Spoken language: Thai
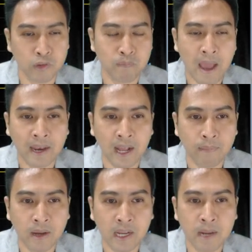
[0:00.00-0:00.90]
160.8 นะครับ
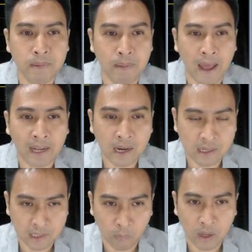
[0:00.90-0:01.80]
เคยขึ้นไปผ่านครั้งห
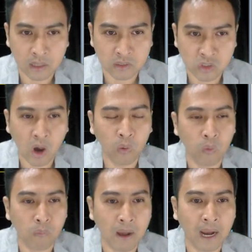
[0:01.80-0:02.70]
นึ่งแต่ว่าย่อหลุด
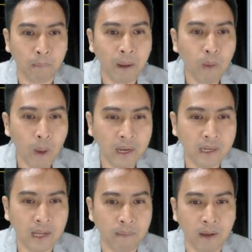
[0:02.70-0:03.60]
ลงมาระมัดระวังนิดห
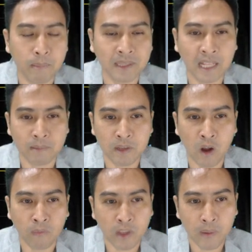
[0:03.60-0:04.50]
นึ่งครับอมตะจะมีก
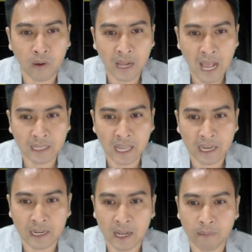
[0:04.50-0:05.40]
รอบไซด์เวย์ค่อนข้างใหญ่
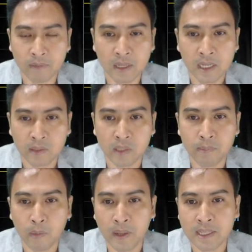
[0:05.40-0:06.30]
นะครับอยู่ที่
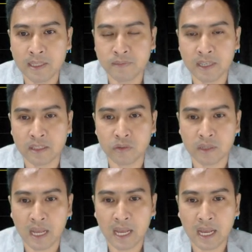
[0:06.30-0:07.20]
บริเวณ
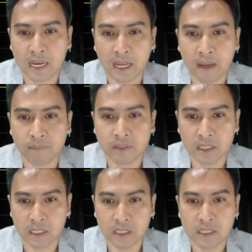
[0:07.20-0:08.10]
27.5 นะครับ
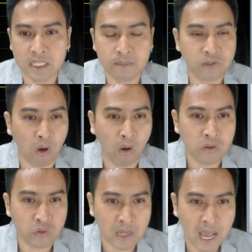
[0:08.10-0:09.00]
ถึง
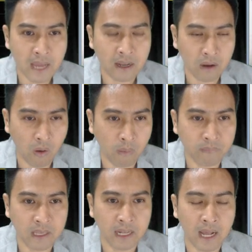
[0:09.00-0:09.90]
22.5 นะกรอบ
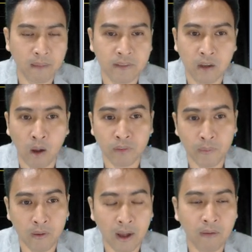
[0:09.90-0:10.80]
นี้นะครับนี่คือกรอบไซด์
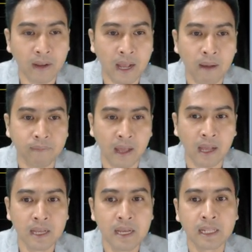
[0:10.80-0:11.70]
เวย์ของเขานะครับนะ
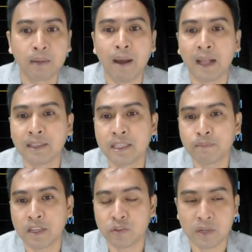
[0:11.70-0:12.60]
ถ้าผ่าน
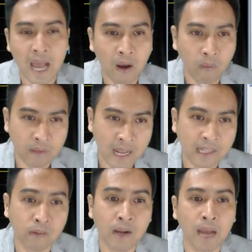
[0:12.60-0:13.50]
27.5 รอบนี้ได้
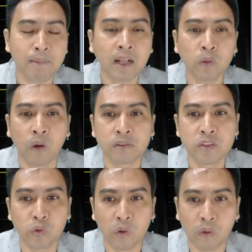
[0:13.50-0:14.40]
ถือว่าการพักตัวสิ้
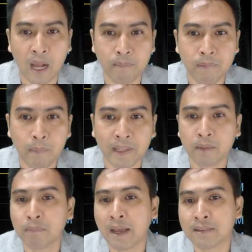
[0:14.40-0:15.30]
นสุดลงครับเป้าหมายถั
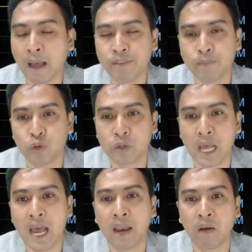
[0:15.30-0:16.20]
ดไป
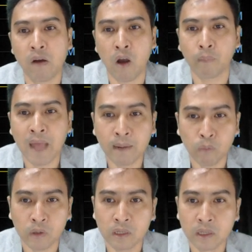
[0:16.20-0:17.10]
30.5 แล้วก็กรอบด้านบ
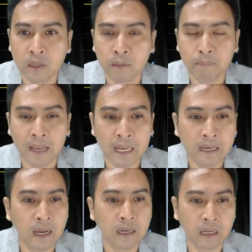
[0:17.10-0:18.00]
นไป
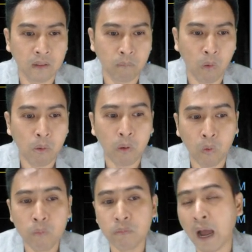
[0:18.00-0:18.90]
เรื่อยๆเลยต้องบอกว่าวอล
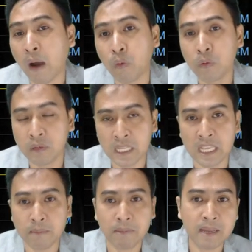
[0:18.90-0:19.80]
ลุ่มเขาดี
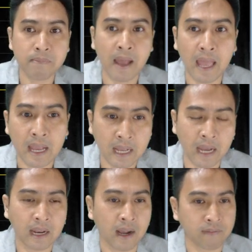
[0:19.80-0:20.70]
ไม่แพ้กัน
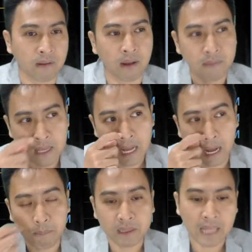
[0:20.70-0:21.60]
นะครับสำหรับอ
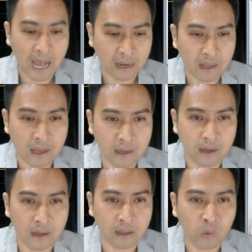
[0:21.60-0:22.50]
มตะนะ
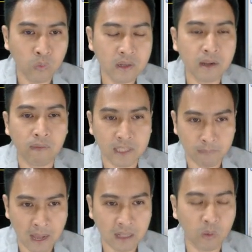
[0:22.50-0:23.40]
ดูนิดหนึ่งว่าจะ
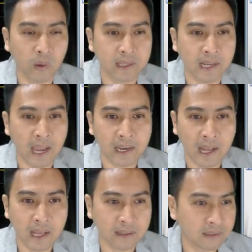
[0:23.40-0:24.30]
พักทัวร์ยังไง
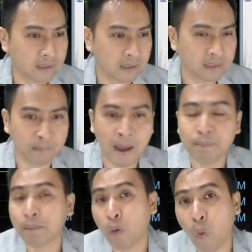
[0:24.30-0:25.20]
นะจะพัก
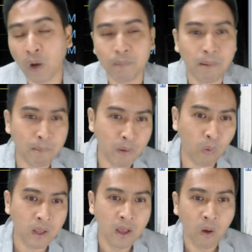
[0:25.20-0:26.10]
แบบโหดหรือพักแบบไม่
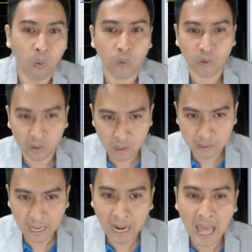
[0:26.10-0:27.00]
โหดหน่อยก็
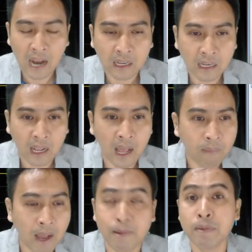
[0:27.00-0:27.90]
ด้านล่างนี่นะครับ
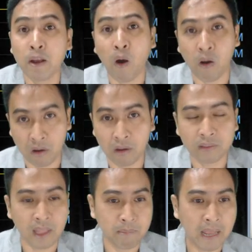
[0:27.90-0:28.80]
ใครไม่มีของก็
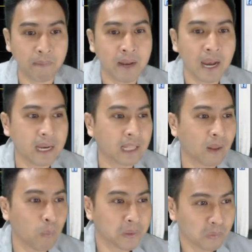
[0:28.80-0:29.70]
เตรียมเล็งไว้ได้เลยนะถ้า
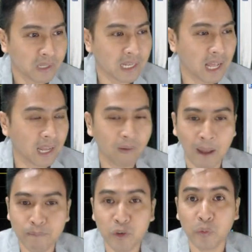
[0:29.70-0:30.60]
ลงมาตรงนี้นะเรา
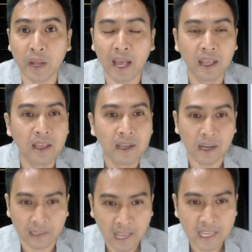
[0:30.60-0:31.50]
รับอยู่นะ
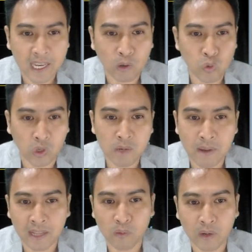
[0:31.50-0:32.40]
เกิดแท่งเขียวสวนขึ้นมา
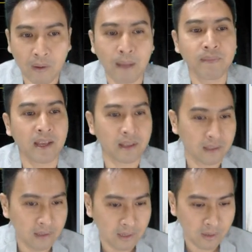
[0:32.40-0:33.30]
นะตรงแนวรับเนี่ย
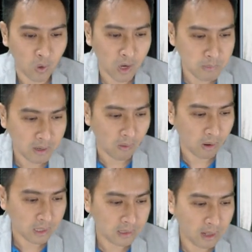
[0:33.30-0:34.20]
คนที่มีของ
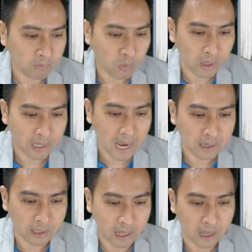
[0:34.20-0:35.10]
เนี่ยเตรียมตัวกันได้
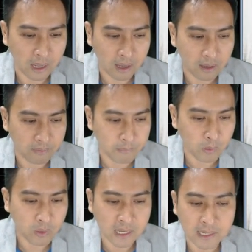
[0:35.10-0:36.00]
เลยนะไม่
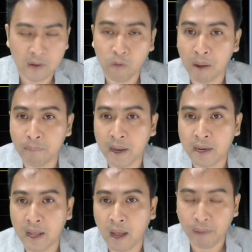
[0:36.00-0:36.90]
รู้ใจดีลงมาไหม
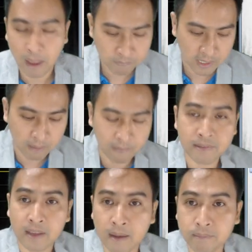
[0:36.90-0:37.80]
นะครับ MTLS
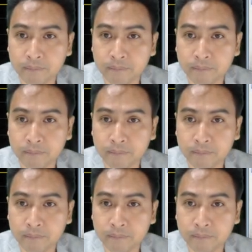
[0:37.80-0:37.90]
ครับ